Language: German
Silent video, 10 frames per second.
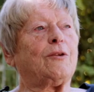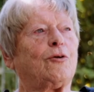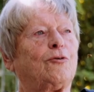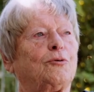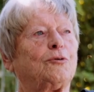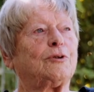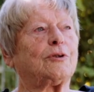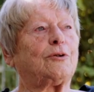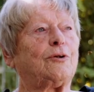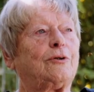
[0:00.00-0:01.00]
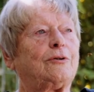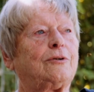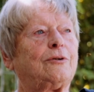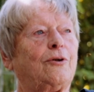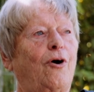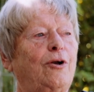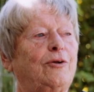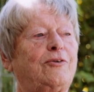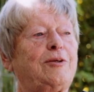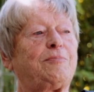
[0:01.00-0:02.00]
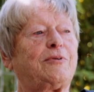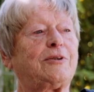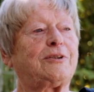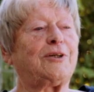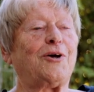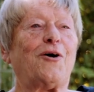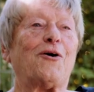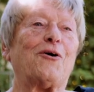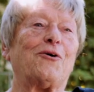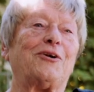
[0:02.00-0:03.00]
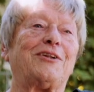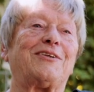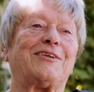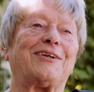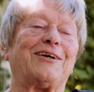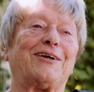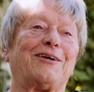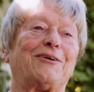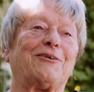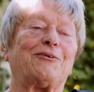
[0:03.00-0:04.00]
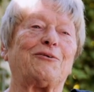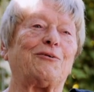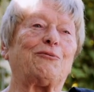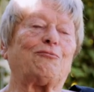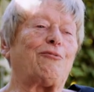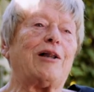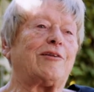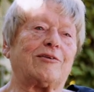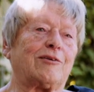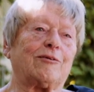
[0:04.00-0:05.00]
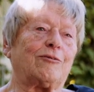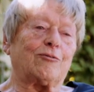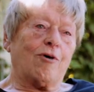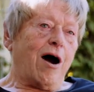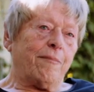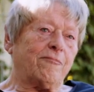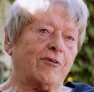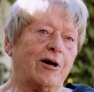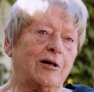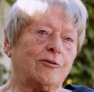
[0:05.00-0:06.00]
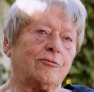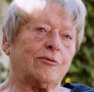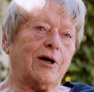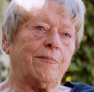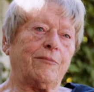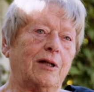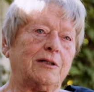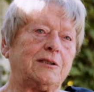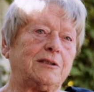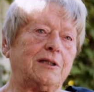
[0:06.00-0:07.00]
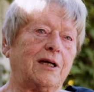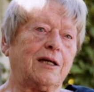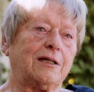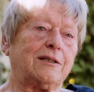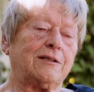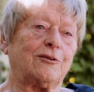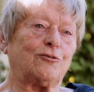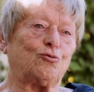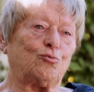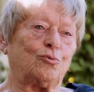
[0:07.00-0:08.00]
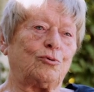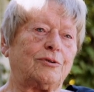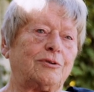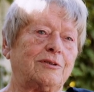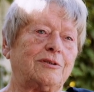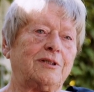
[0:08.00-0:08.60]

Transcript: 1979 und äh, äh weil es zu haben war. Also wir haben da nicht direkt gesucht.